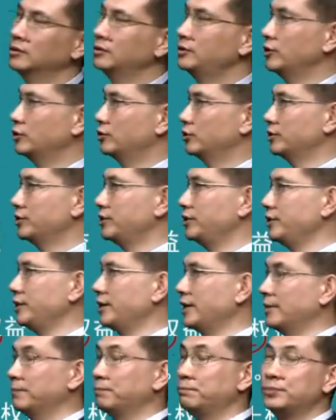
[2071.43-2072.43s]
这就是企
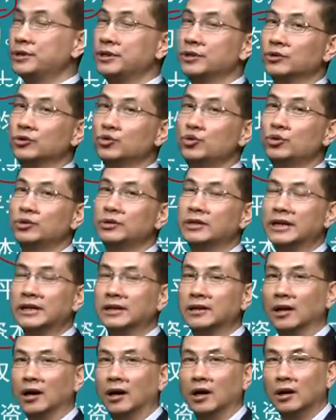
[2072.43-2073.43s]
业平均的一
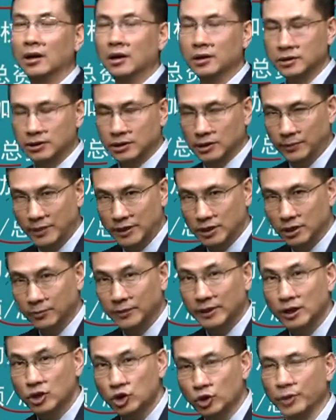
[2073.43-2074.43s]
个资本成
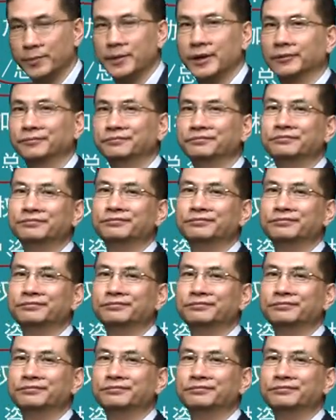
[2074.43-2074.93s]
本的水平。